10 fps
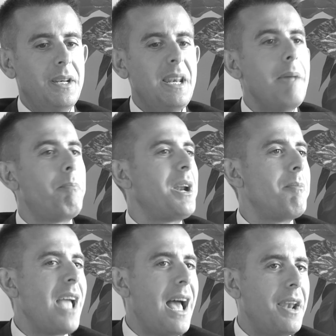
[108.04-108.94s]
nei
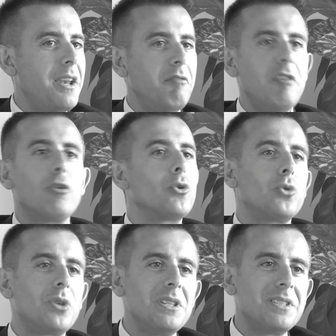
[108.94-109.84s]
primi anni vivono
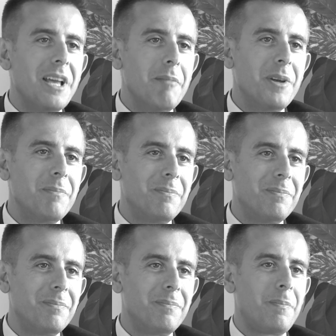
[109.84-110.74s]
tutti insieme,
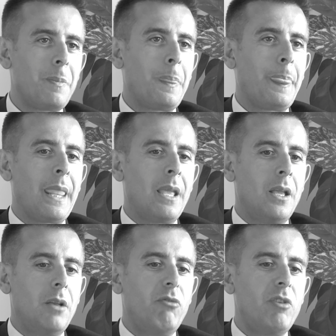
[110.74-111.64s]

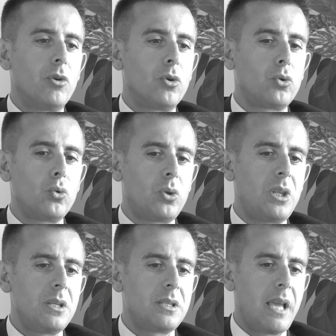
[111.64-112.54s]
vivono
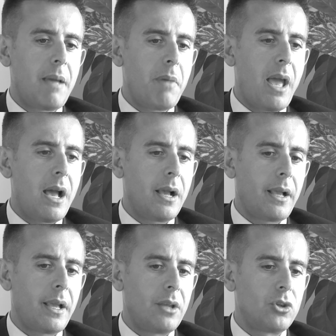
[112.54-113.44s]
tutti insieme
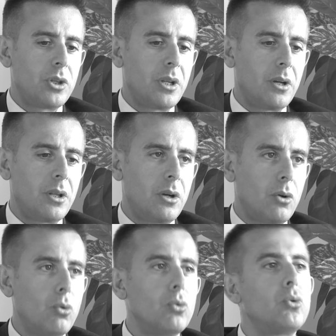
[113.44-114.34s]
anche, ci tengo a
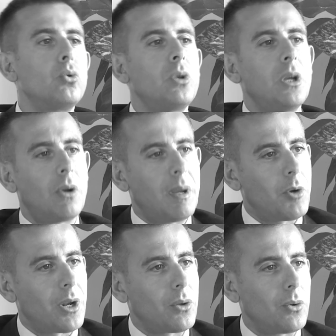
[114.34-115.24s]
dirlo, con tutti i
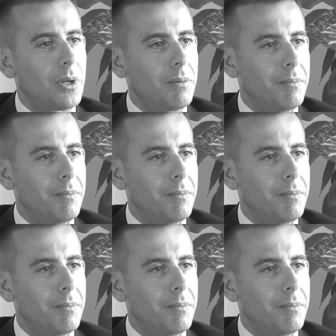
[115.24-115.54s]
collaboratori.